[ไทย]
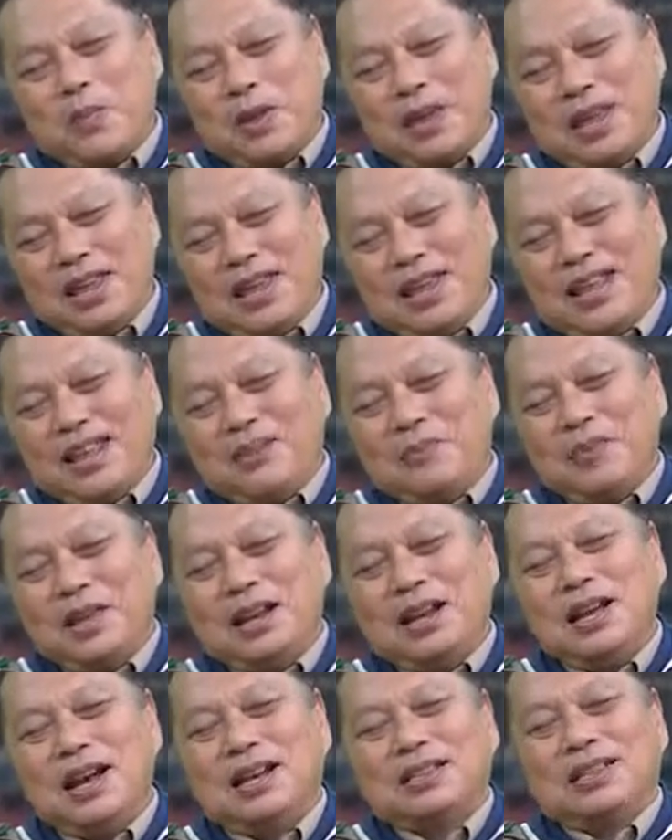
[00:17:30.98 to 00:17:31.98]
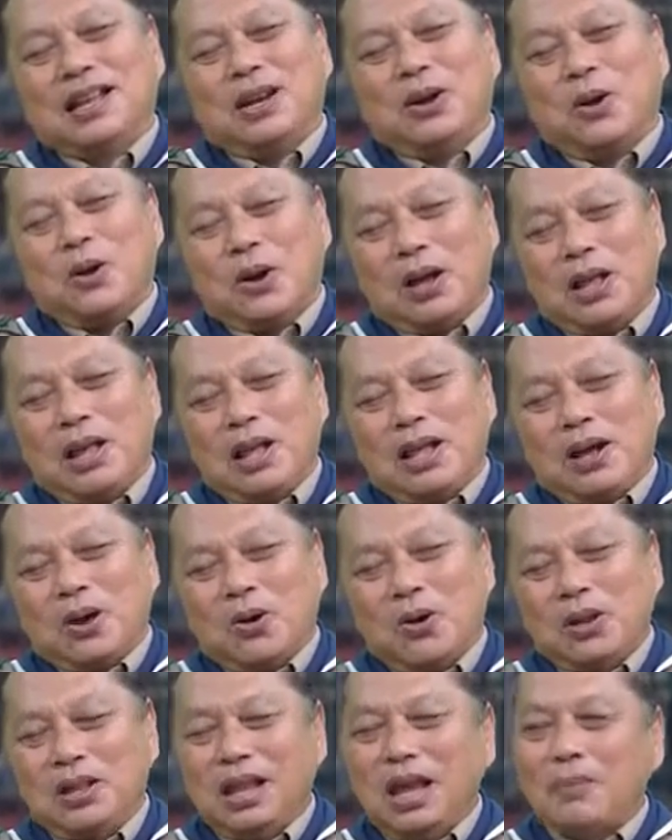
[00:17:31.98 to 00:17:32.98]
่ามีมีเรื่องตลก
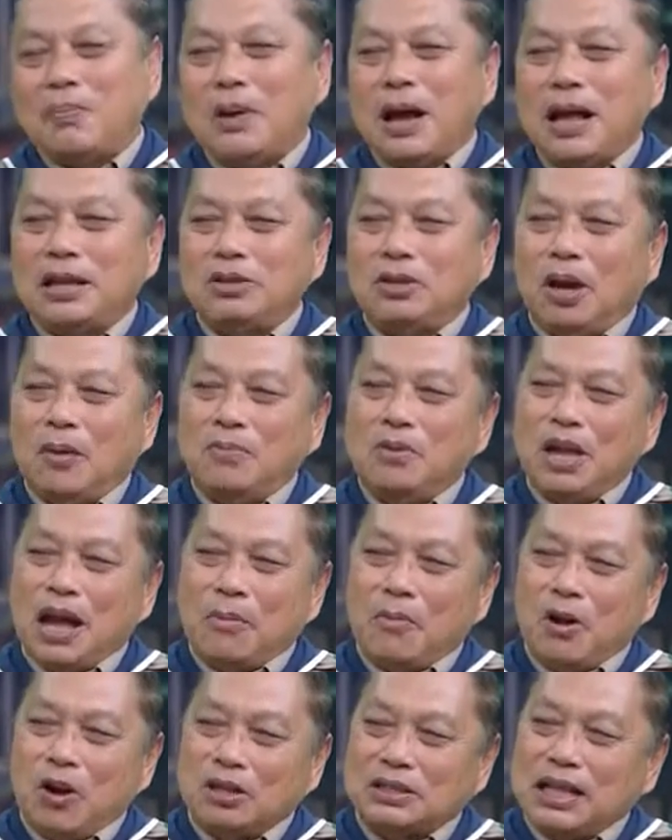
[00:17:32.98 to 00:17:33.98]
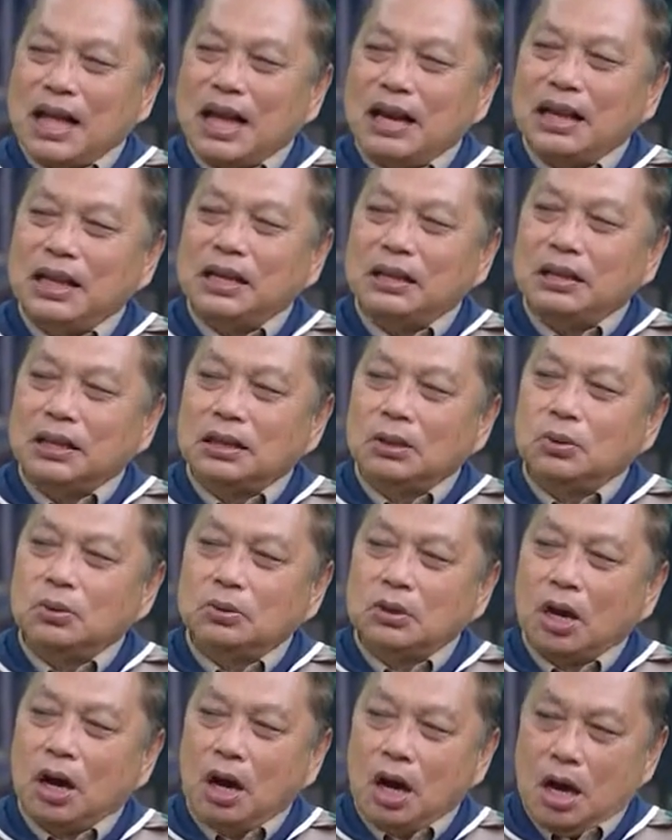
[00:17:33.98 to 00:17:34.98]
คนเนปาลชอบยาหม่องตาลิงถือลู
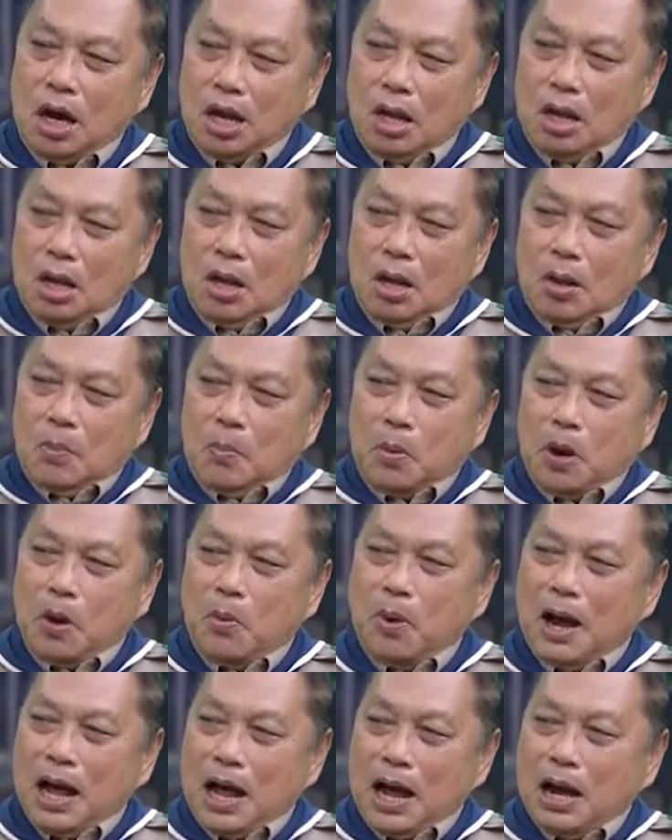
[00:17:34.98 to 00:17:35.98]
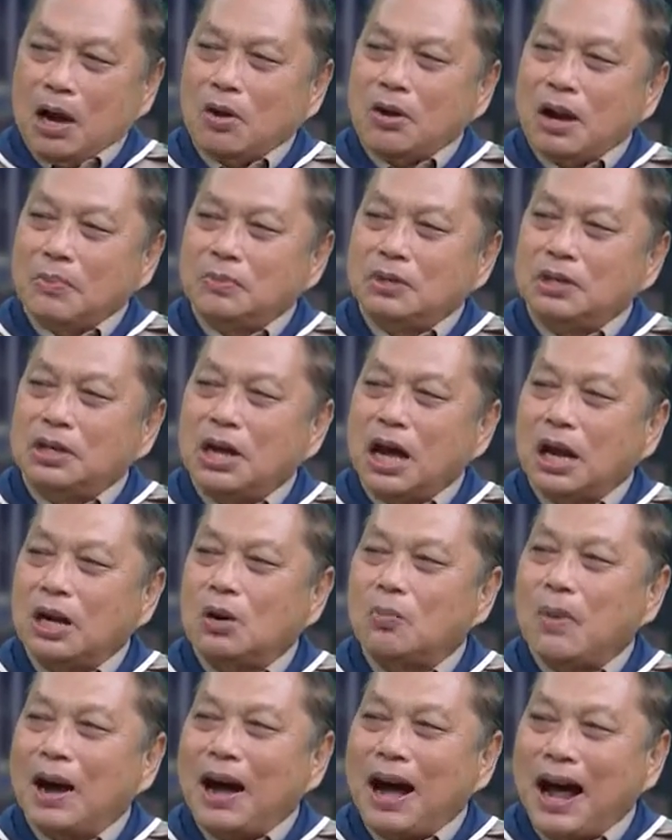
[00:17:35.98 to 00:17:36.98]
กท้อเพราะว่าเขานับถือฮา
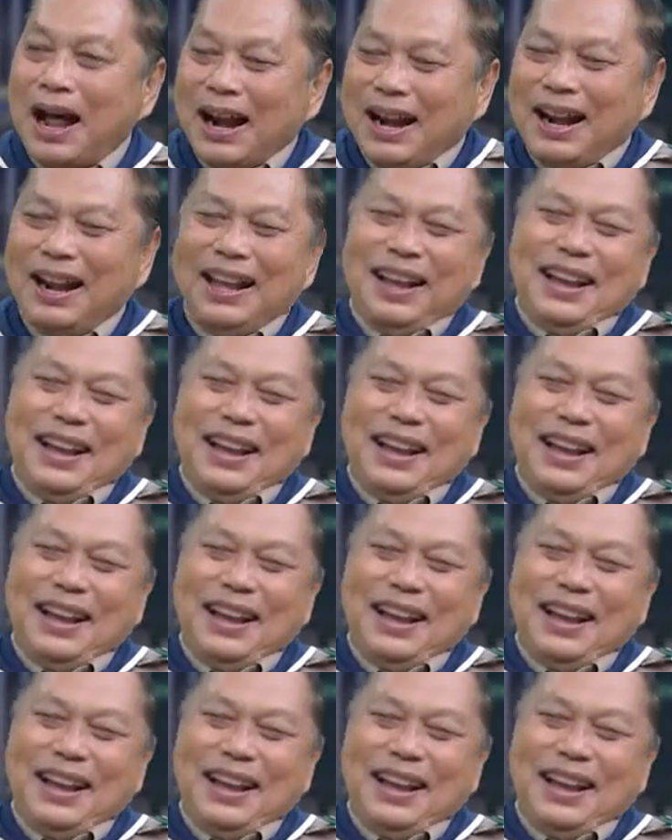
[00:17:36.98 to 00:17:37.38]
นุมา